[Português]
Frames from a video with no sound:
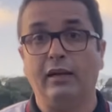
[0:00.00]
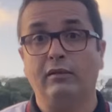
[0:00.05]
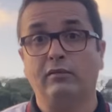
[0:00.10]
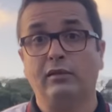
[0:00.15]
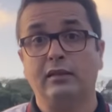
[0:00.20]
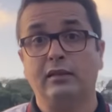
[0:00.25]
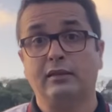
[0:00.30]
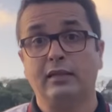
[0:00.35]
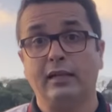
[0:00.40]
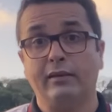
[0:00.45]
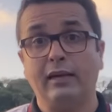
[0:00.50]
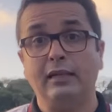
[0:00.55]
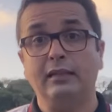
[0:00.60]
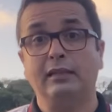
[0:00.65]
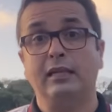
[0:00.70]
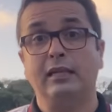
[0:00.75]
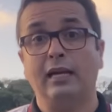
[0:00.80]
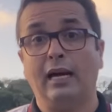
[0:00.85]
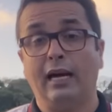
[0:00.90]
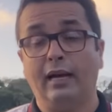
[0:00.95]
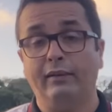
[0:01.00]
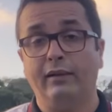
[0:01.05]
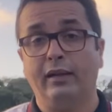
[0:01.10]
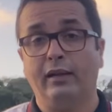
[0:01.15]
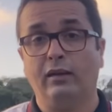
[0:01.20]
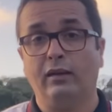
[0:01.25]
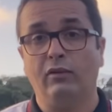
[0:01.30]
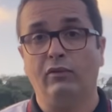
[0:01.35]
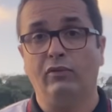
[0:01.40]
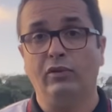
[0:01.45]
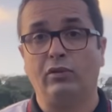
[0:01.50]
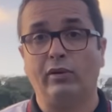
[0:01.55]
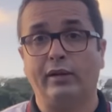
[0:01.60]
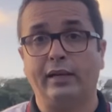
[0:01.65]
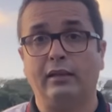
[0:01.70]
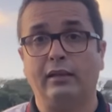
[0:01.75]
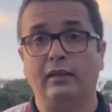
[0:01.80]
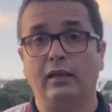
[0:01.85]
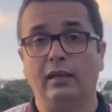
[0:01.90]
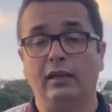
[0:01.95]
É o terceiro LCA né, que o
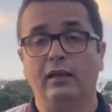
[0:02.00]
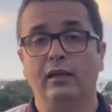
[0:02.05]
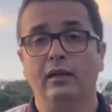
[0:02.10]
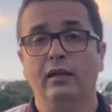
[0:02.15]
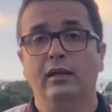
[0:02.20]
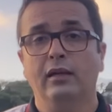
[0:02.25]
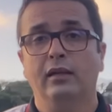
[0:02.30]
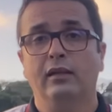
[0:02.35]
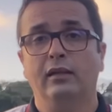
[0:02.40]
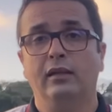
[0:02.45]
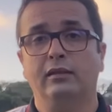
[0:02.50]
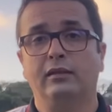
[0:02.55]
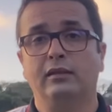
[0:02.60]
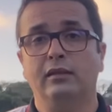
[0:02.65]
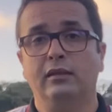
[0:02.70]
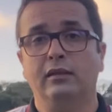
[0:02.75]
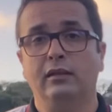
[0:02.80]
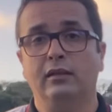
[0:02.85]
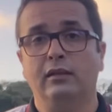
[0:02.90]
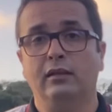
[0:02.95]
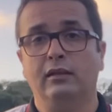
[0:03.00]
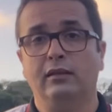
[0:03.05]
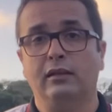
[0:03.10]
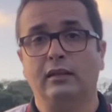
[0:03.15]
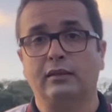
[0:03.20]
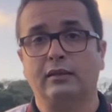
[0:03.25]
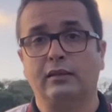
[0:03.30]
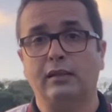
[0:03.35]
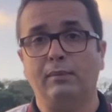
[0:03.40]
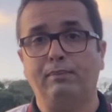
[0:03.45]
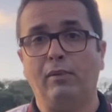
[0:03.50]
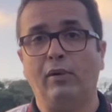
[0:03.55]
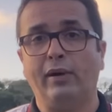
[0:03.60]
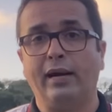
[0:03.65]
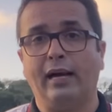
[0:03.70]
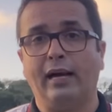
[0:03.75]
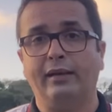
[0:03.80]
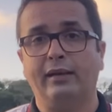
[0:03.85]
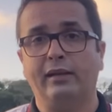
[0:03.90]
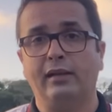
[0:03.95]
Vitória tem nesse, nessa
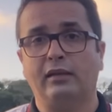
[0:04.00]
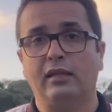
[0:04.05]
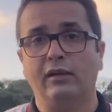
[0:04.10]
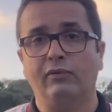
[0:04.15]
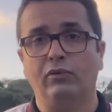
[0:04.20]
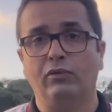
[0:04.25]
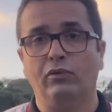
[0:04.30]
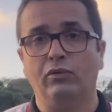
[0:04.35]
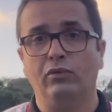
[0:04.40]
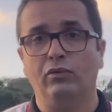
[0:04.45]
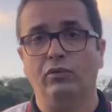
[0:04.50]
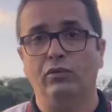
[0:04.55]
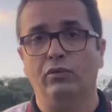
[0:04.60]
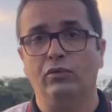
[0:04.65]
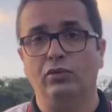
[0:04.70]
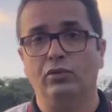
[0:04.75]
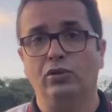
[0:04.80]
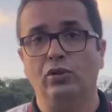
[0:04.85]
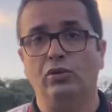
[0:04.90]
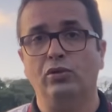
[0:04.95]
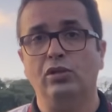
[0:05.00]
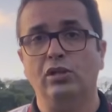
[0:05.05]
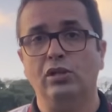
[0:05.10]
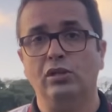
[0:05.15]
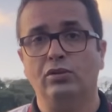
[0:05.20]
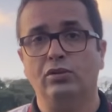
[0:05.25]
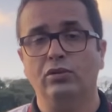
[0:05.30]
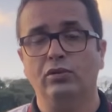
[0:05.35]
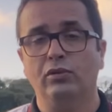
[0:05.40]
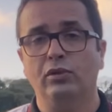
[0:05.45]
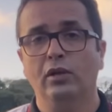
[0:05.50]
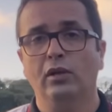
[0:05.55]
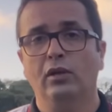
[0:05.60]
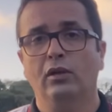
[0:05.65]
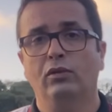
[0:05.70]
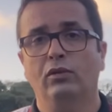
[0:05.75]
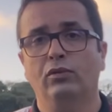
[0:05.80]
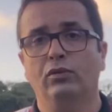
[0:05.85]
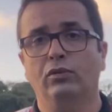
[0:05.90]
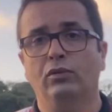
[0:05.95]
temporada. Né? Teve o, o Dionísio
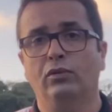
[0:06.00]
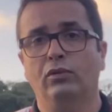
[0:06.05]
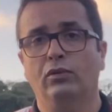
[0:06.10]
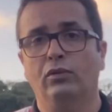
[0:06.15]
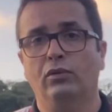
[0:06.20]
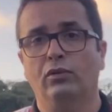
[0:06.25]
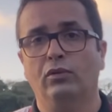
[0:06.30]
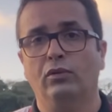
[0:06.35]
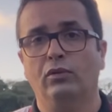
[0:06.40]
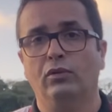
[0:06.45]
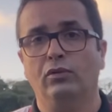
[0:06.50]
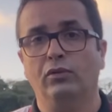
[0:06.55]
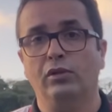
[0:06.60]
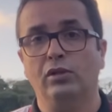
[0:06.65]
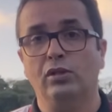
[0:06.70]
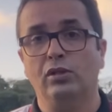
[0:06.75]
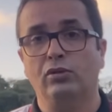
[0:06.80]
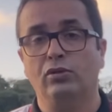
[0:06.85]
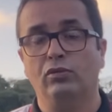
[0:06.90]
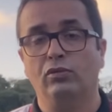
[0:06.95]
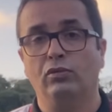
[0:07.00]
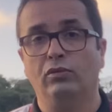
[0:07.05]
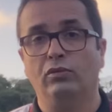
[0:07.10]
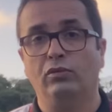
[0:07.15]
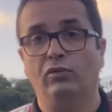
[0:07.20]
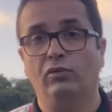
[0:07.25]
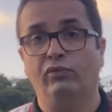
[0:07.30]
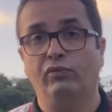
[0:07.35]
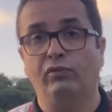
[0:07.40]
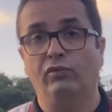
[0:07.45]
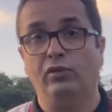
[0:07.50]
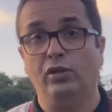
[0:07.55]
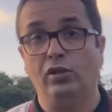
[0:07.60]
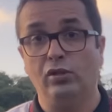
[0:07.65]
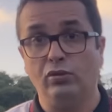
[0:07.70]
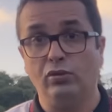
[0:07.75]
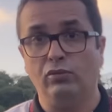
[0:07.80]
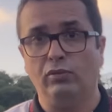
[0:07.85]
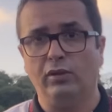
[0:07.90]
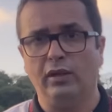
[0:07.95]
no, no, início do, no, no,
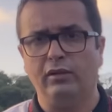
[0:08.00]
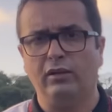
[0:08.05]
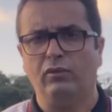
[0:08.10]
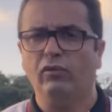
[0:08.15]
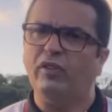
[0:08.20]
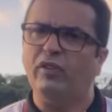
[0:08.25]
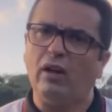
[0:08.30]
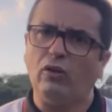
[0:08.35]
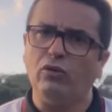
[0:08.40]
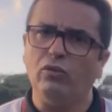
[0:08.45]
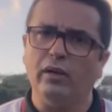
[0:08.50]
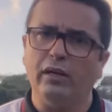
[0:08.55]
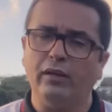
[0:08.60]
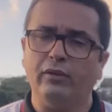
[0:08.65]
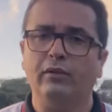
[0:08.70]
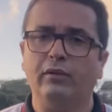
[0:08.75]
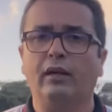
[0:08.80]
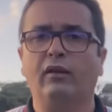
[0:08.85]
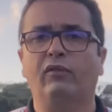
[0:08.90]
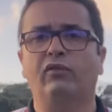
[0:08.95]
início do ano, no final do ano, né?